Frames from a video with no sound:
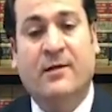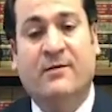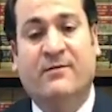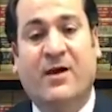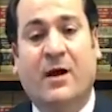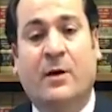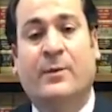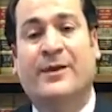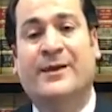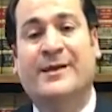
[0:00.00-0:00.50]
Ve
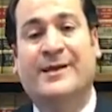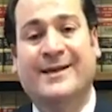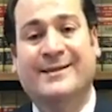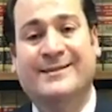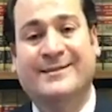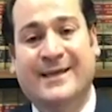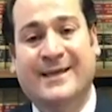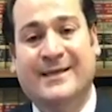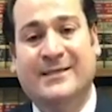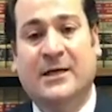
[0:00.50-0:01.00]
Amerika'ya
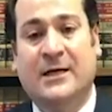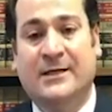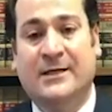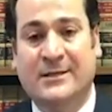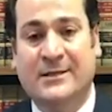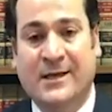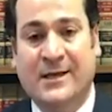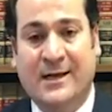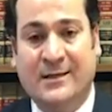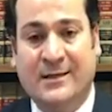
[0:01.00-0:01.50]
tekrar
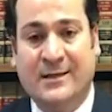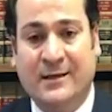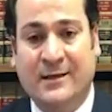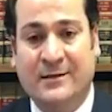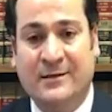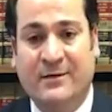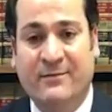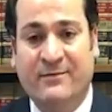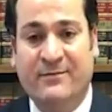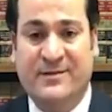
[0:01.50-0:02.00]

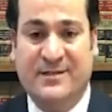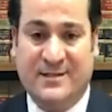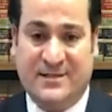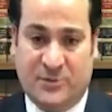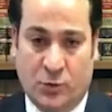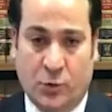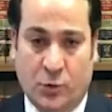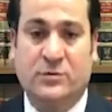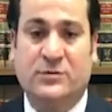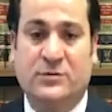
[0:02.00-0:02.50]
girerken de
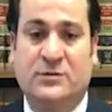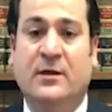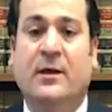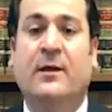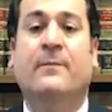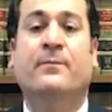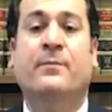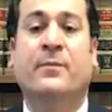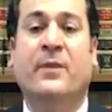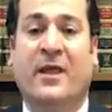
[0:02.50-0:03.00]
vizesi
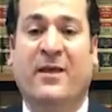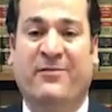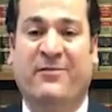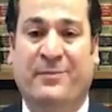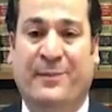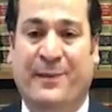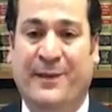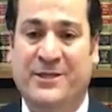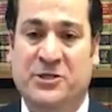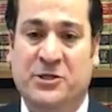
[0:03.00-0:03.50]
yoksa
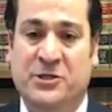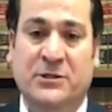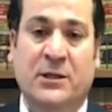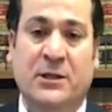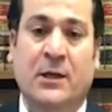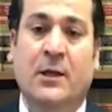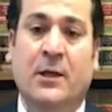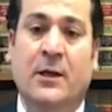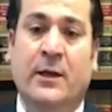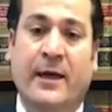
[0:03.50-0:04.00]
F1 için
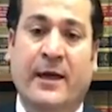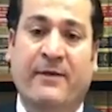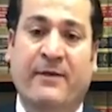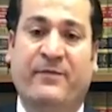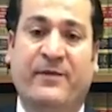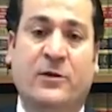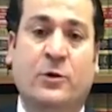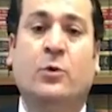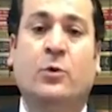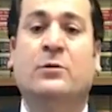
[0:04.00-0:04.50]

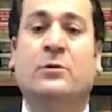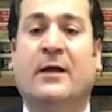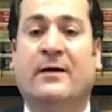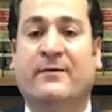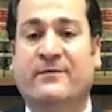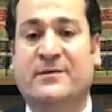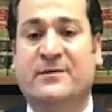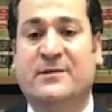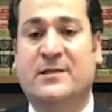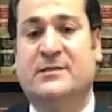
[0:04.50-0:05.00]
F2
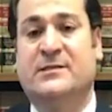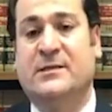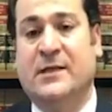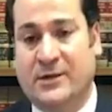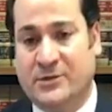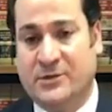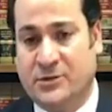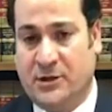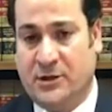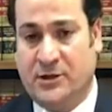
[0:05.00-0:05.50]
olan vizesiyle
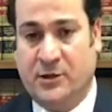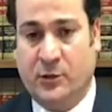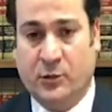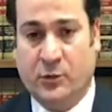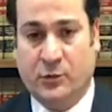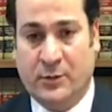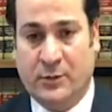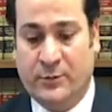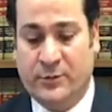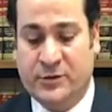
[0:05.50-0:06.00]
ancak giriyor
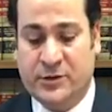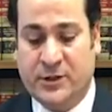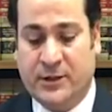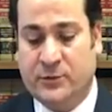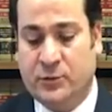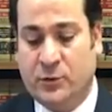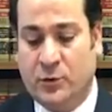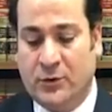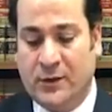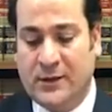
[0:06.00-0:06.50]

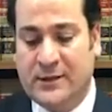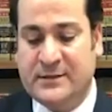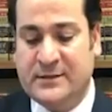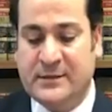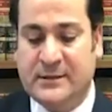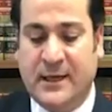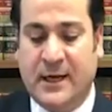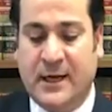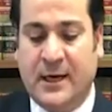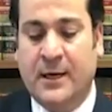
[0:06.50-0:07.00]
olabilecek.
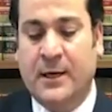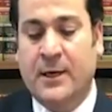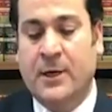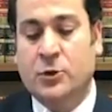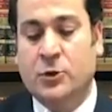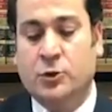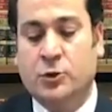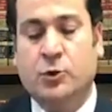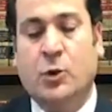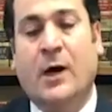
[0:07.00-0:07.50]
Dolayısıyla
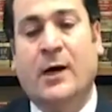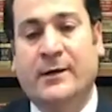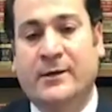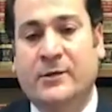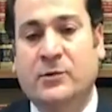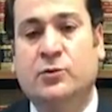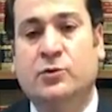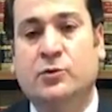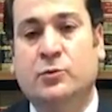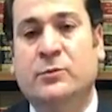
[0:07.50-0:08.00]
şu
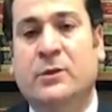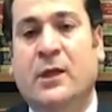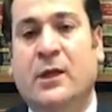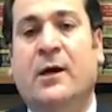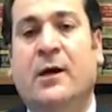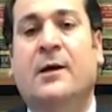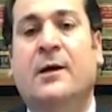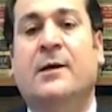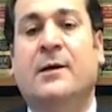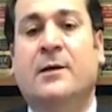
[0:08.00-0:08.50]
anki
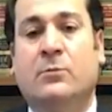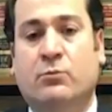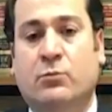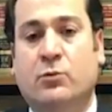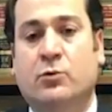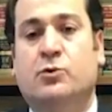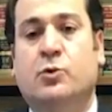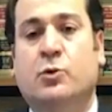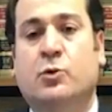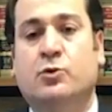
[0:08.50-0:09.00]
durumda
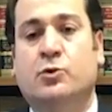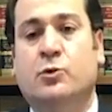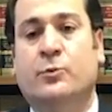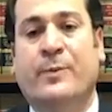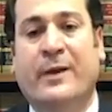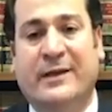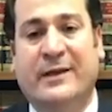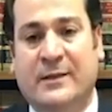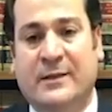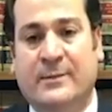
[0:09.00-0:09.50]
bu sonucu
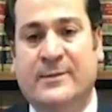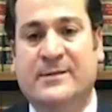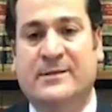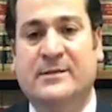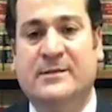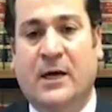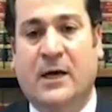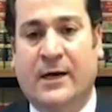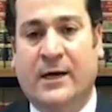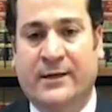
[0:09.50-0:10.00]

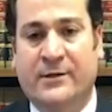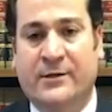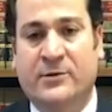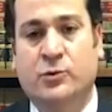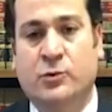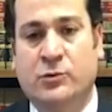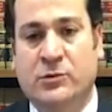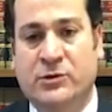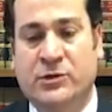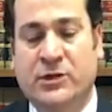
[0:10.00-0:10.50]
beklemesi daha
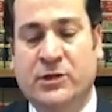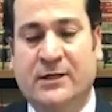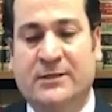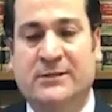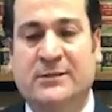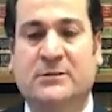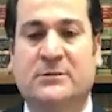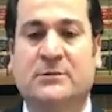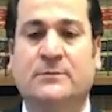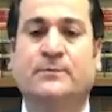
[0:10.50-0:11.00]
yerinde
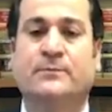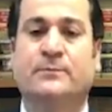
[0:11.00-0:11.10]
olacaktır.